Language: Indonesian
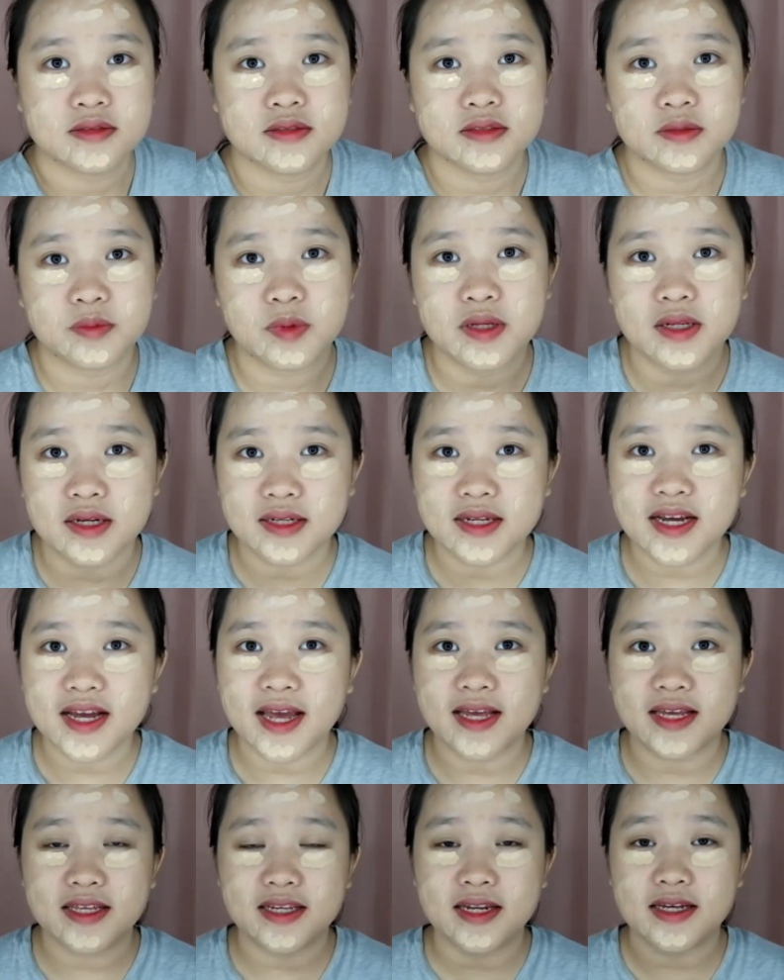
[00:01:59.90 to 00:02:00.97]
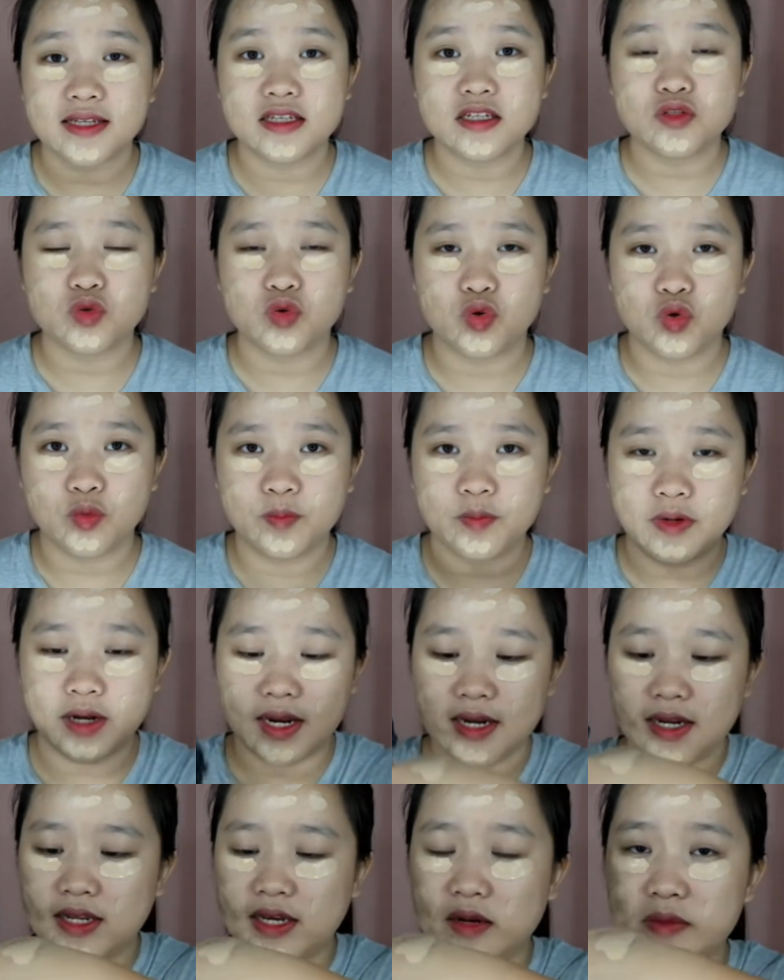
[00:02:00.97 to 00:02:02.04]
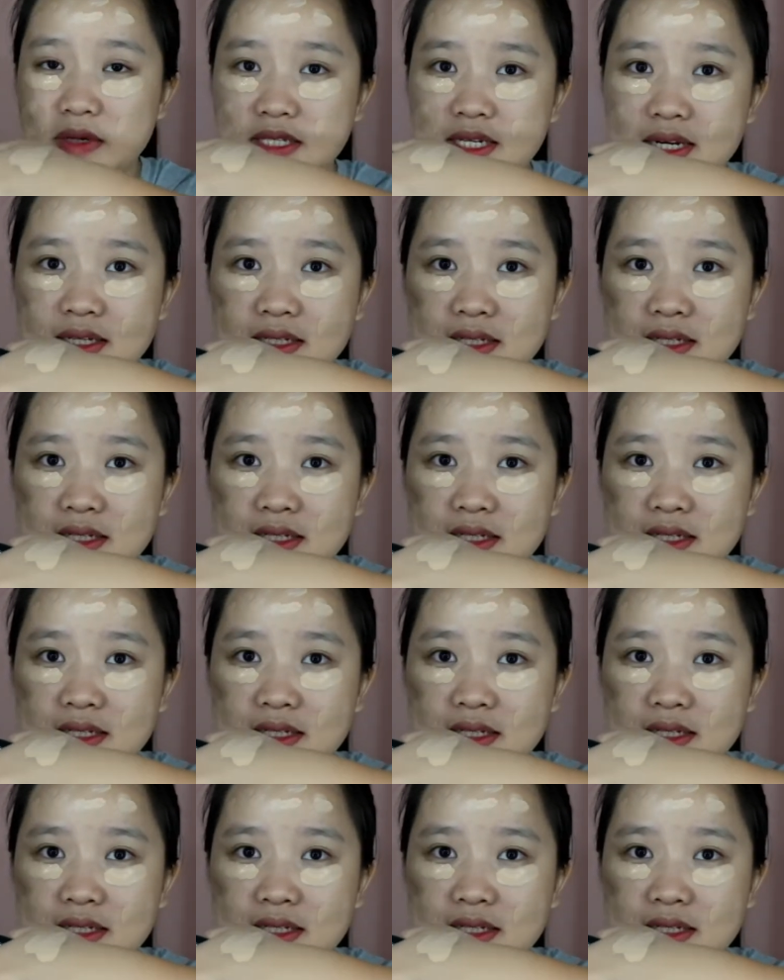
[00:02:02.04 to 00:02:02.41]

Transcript: sebenarnya kayak gini aja cukup dan ini kan masih ada